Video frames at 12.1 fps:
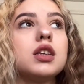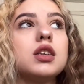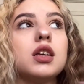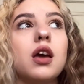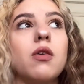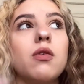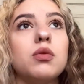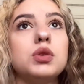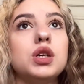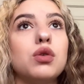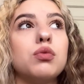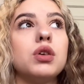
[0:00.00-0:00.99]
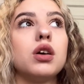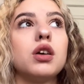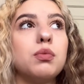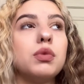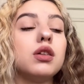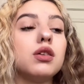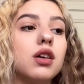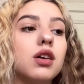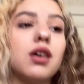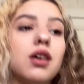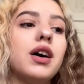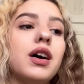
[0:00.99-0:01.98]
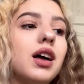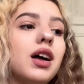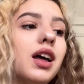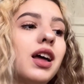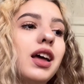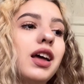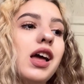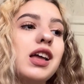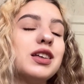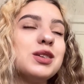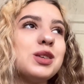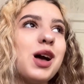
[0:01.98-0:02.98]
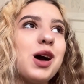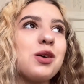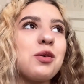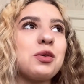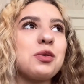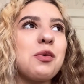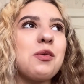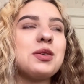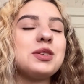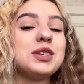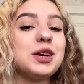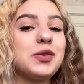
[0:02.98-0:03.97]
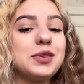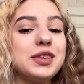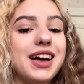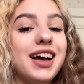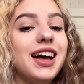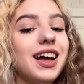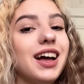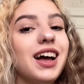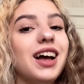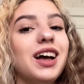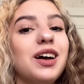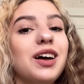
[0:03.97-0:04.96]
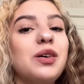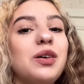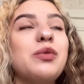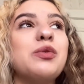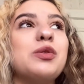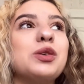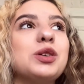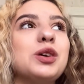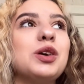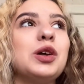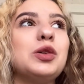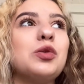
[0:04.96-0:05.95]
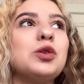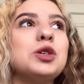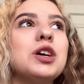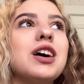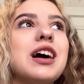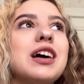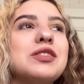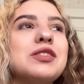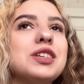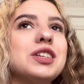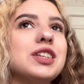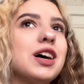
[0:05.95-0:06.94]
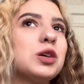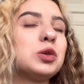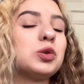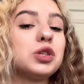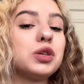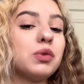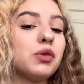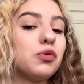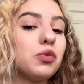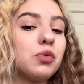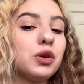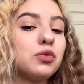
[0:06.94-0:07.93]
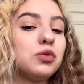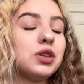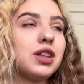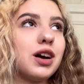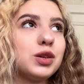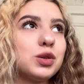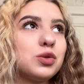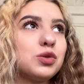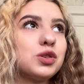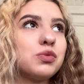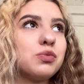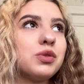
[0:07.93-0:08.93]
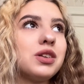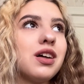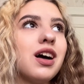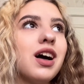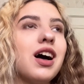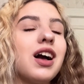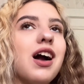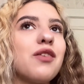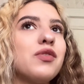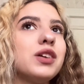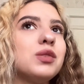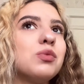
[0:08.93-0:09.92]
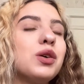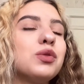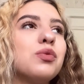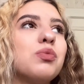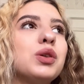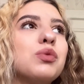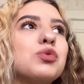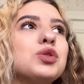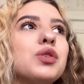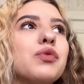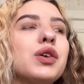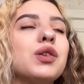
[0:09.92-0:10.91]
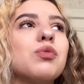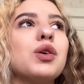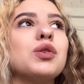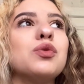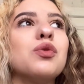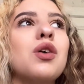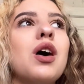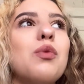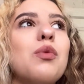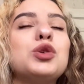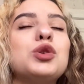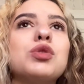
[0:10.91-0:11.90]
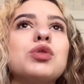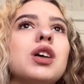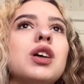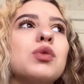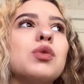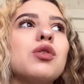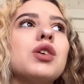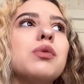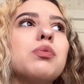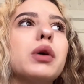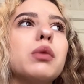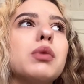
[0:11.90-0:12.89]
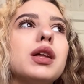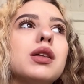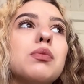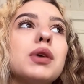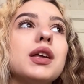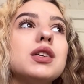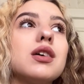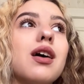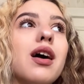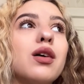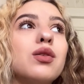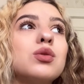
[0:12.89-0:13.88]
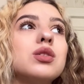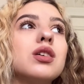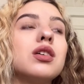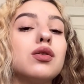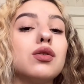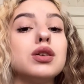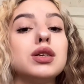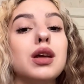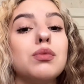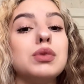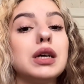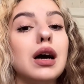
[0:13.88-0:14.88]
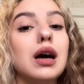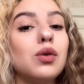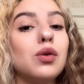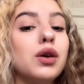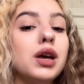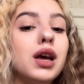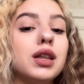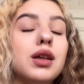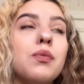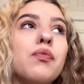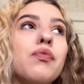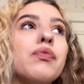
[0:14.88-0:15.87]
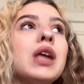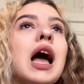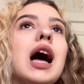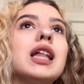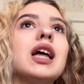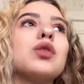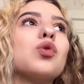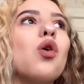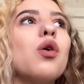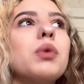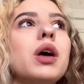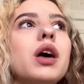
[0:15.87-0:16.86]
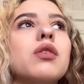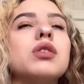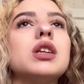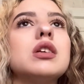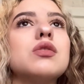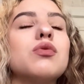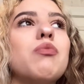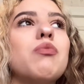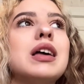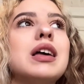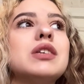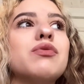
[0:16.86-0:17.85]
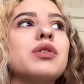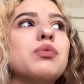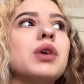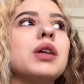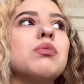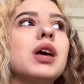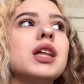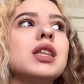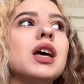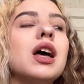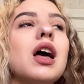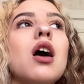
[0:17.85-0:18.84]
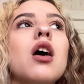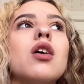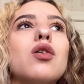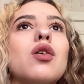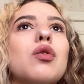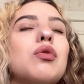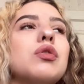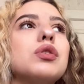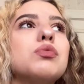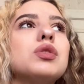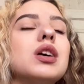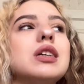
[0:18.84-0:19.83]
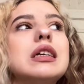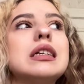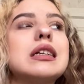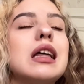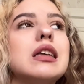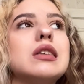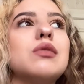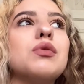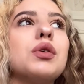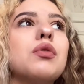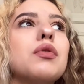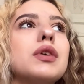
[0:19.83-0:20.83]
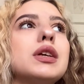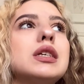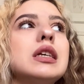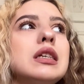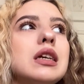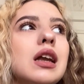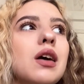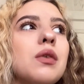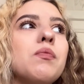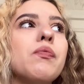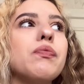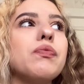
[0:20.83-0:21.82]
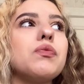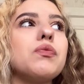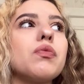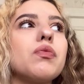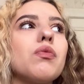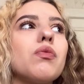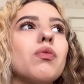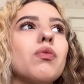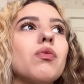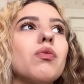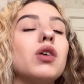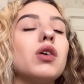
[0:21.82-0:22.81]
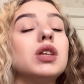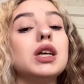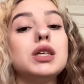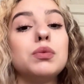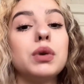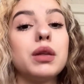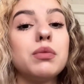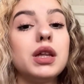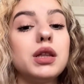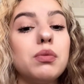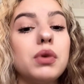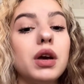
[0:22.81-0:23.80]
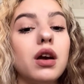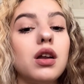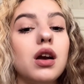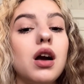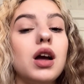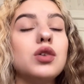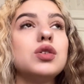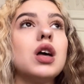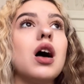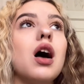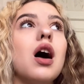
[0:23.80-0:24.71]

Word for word: Я вообще, у меня кипит и голова. Я не знаю, кто, где, куда. Вот, это очень оказывается так сложно. Мне в том году не так сложно было, как в этом году, потому что в этом году почему-то многие предметы пересекаются, то есть там психология, там анатомия, вот эти вот базовые предметы, какой-нибудь деятельность классного руководителя – вот эти предметы перекликаются.